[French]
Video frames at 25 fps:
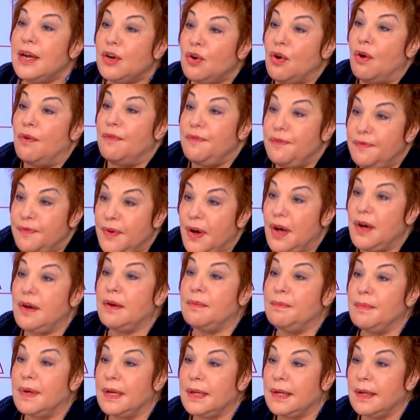
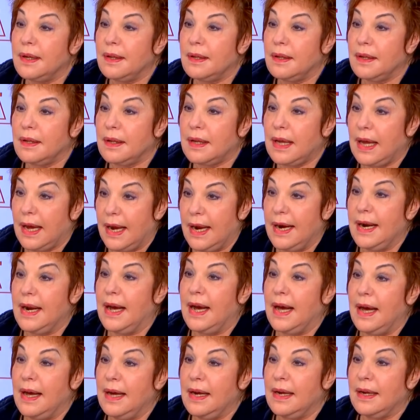conforme à
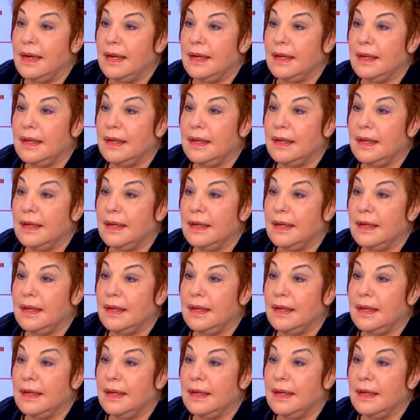la